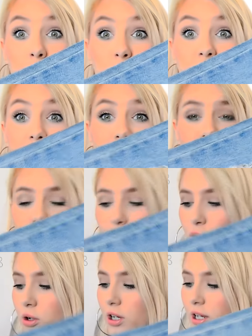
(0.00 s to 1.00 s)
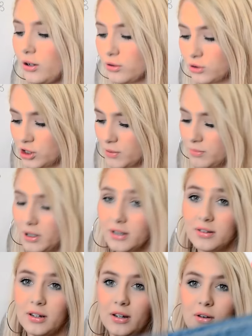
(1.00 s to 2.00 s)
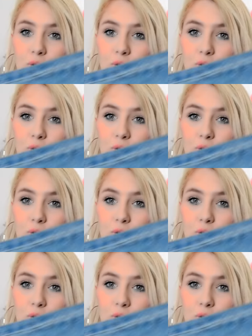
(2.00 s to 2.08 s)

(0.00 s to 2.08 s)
déchirures. Et alors ce que j'aime bien, c'est